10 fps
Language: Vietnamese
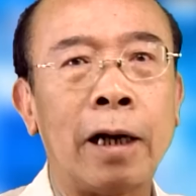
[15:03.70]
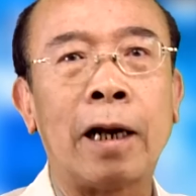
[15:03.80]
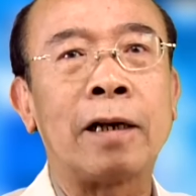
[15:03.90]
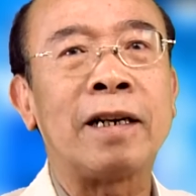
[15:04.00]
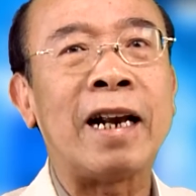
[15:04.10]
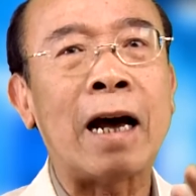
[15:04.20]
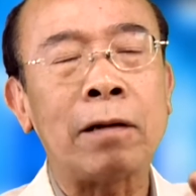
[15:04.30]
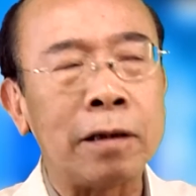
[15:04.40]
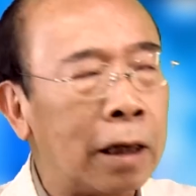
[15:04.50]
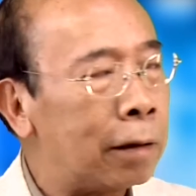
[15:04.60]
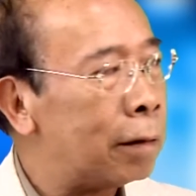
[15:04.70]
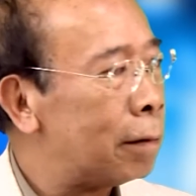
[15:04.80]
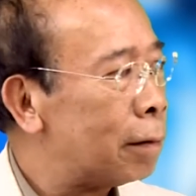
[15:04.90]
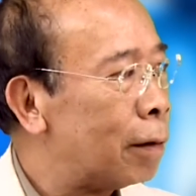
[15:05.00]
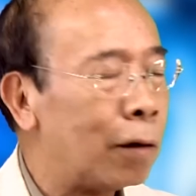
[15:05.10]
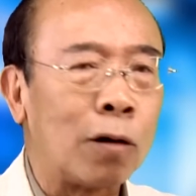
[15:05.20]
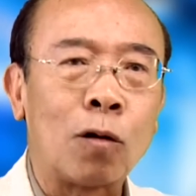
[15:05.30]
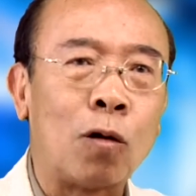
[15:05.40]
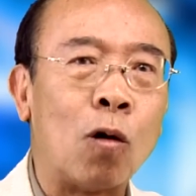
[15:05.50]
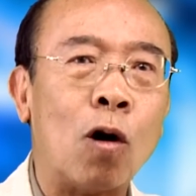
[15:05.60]
là nạn nhân
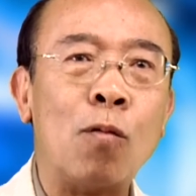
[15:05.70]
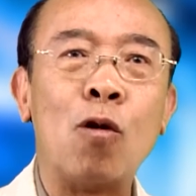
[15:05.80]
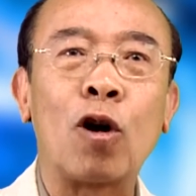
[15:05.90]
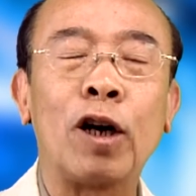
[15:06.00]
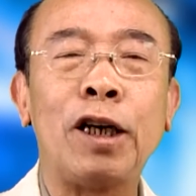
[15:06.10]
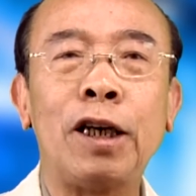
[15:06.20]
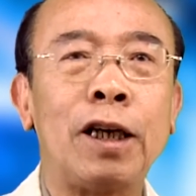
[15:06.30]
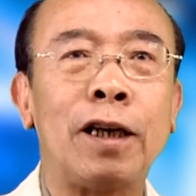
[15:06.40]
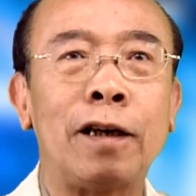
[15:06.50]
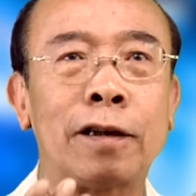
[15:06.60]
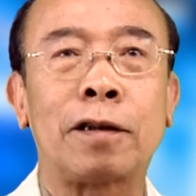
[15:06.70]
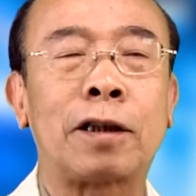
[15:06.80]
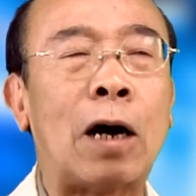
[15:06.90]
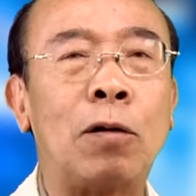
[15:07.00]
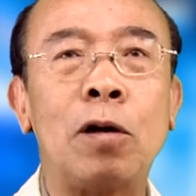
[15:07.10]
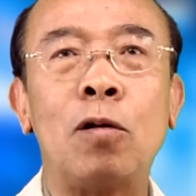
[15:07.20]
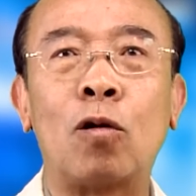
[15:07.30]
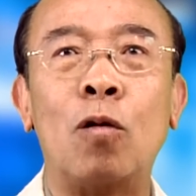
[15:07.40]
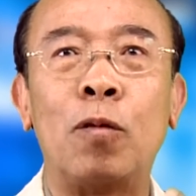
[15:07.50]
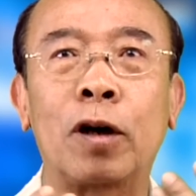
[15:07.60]
của một cái trào lưu
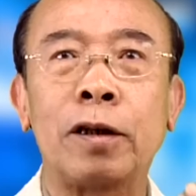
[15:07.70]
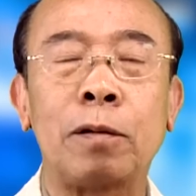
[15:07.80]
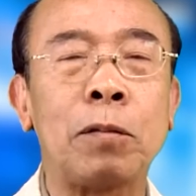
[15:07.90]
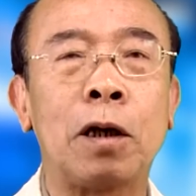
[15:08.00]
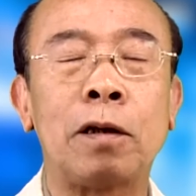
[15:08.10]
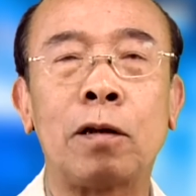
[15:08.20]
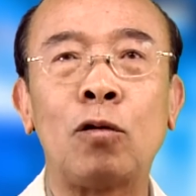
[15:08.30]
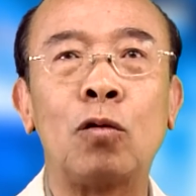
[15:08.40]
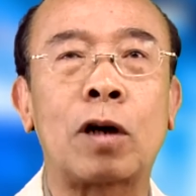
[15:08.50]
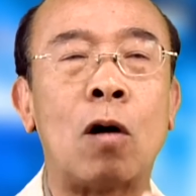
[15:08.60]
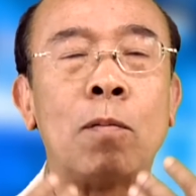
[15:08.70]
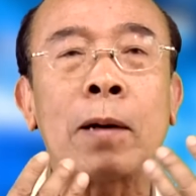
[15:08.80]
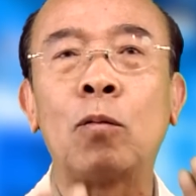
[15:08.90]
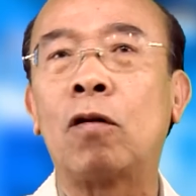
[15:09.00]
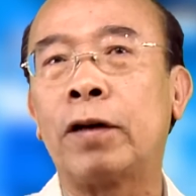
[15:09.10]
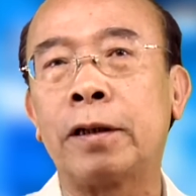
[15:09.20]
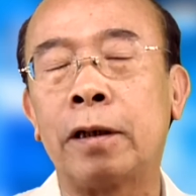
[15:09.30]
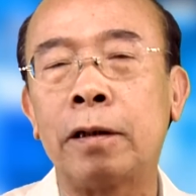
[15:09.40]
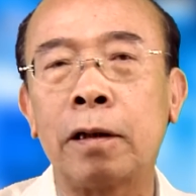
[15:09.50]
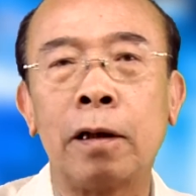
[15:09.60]
của một cái nhu cầu bắt buộc phải
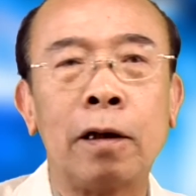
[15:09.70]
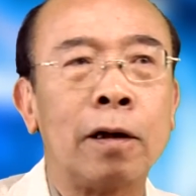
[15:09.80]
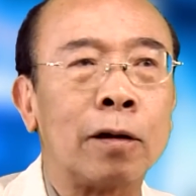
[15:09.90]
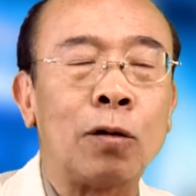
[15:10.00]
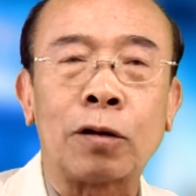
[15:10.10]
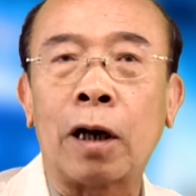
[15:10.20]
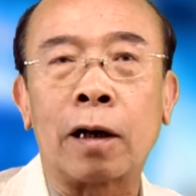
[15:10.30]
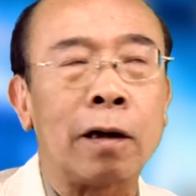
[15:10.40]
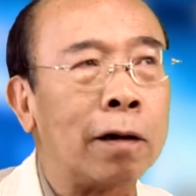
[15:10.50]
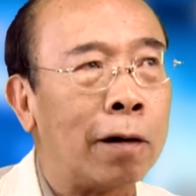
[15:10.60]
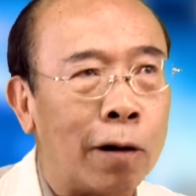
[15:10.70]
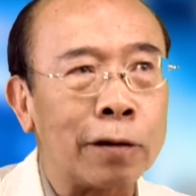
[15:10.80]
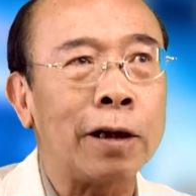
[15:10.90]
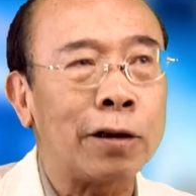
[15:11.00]
tới tôi sợ rằng họ sẽ